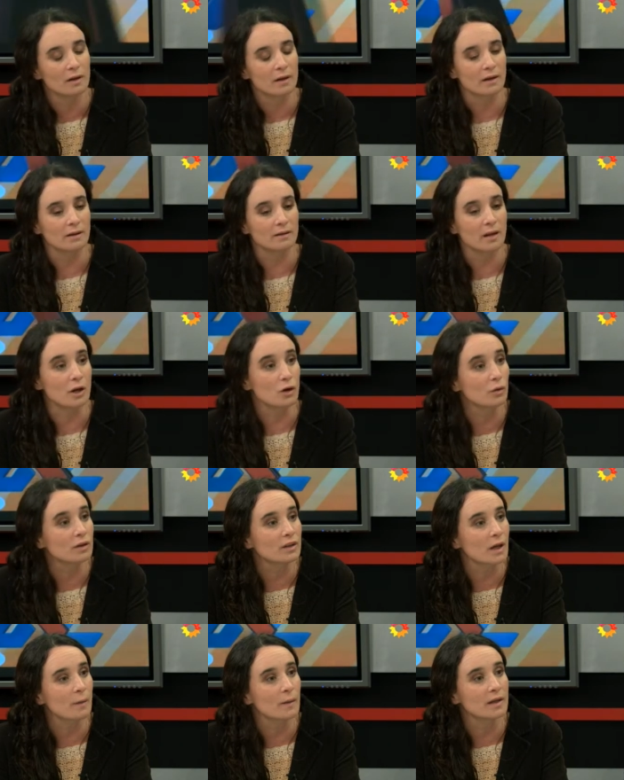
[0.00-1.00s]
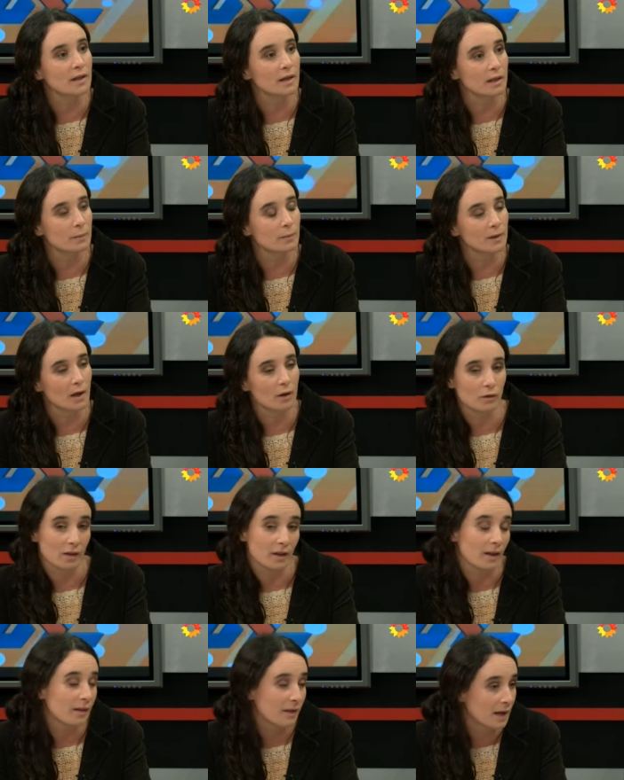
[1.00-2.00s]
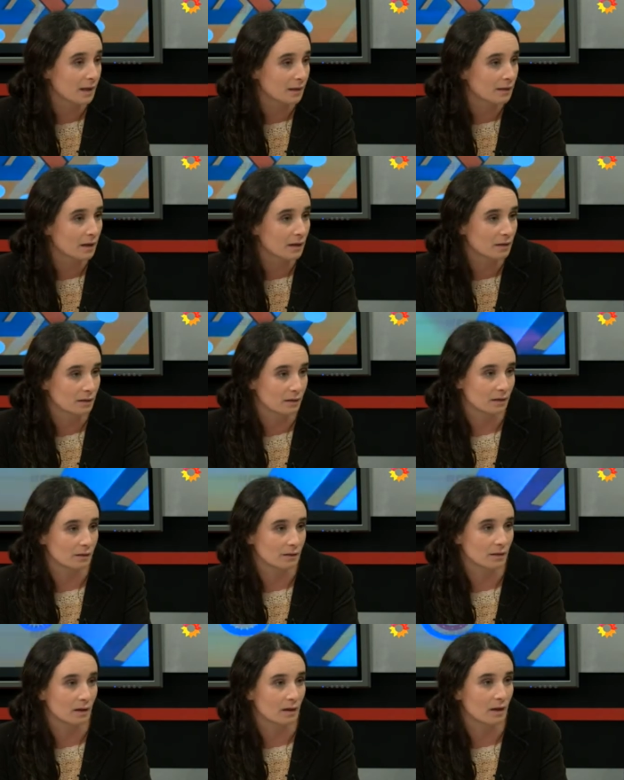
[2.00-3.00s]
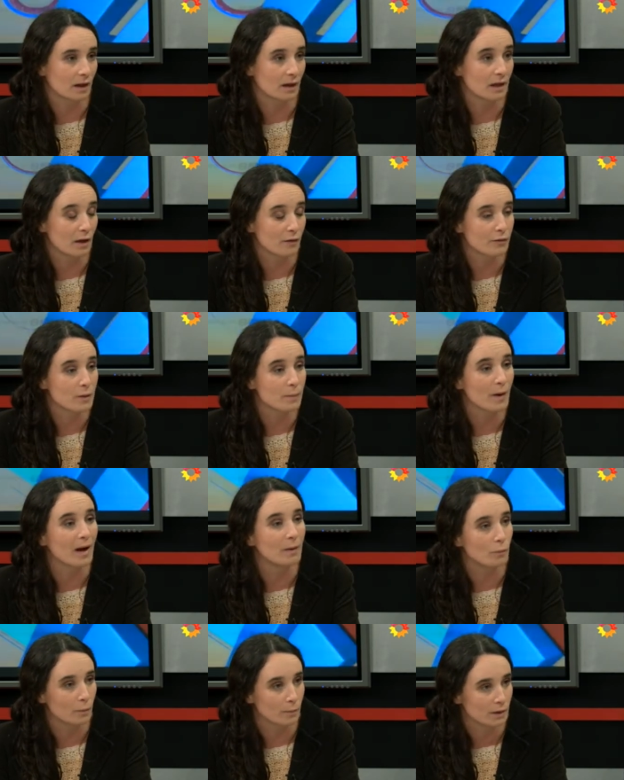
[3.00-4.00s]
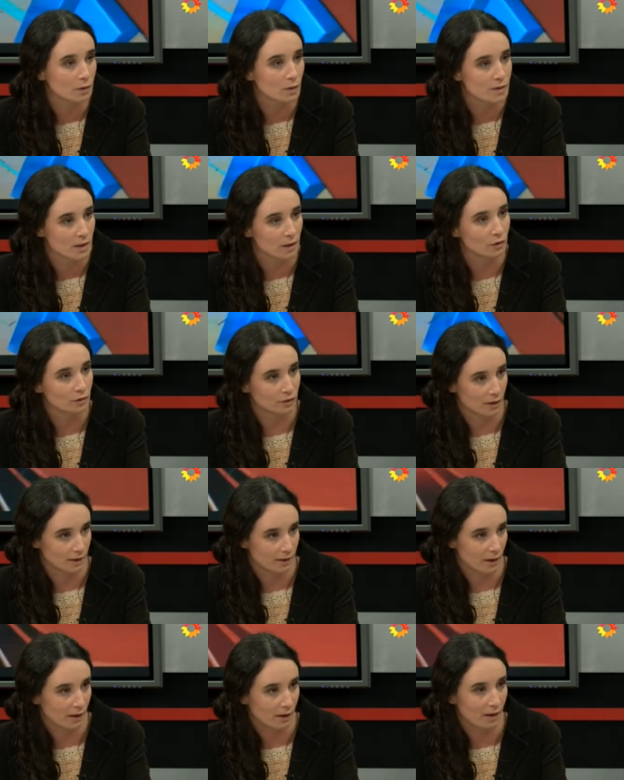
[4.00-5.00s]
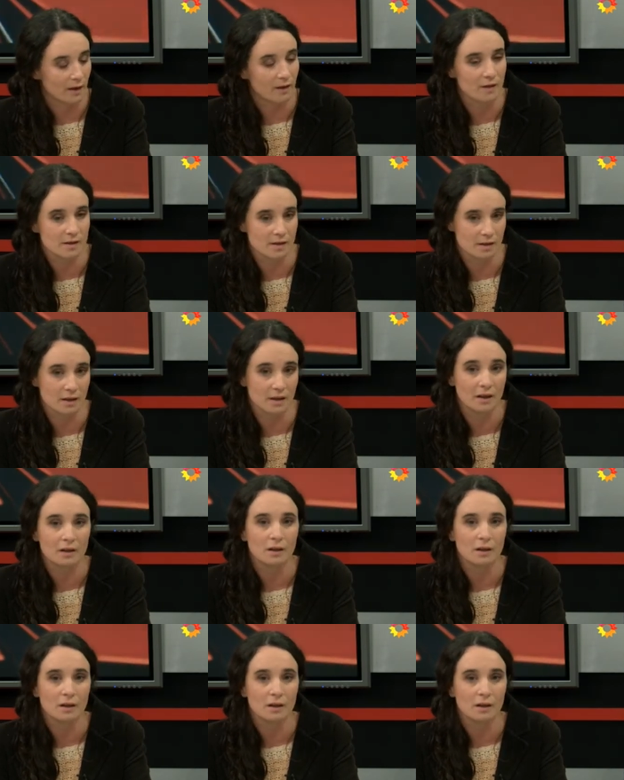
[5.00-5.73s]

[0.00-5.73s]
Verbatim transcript: este, no estaba inscripta o dada de alta en la FIP al momento de ser contratada. Es decir,